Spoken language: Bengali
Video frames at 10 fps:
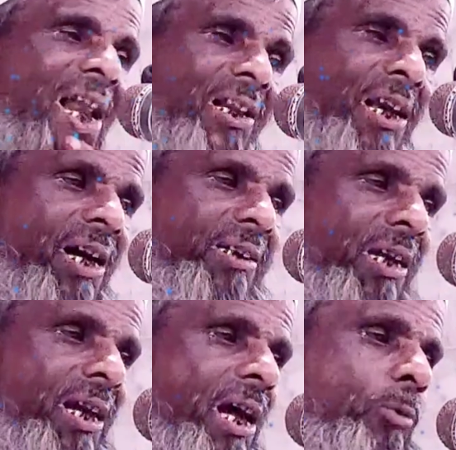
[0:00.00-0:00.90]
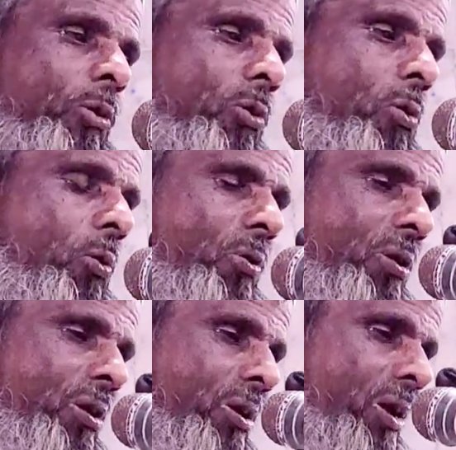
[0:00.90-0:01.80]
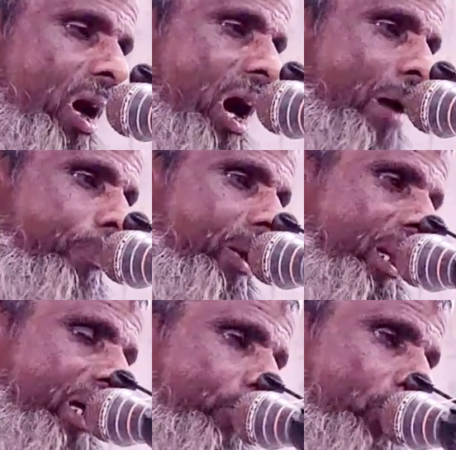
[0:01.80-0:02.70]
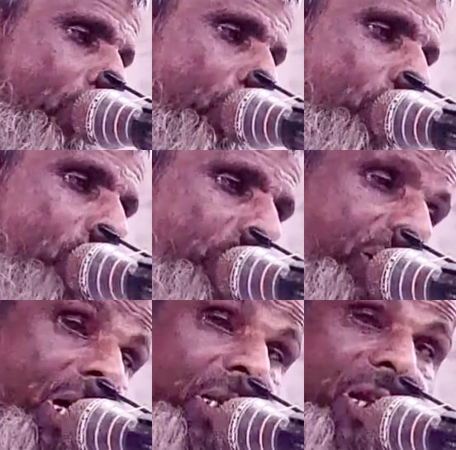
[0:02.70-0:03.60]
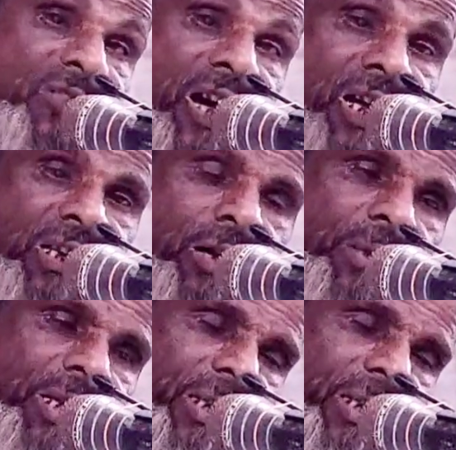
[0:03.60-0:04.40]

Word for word: আল্লাহ তালা এখনো আপনার একদল উম্মতকে আল্লাহ জাহান নামে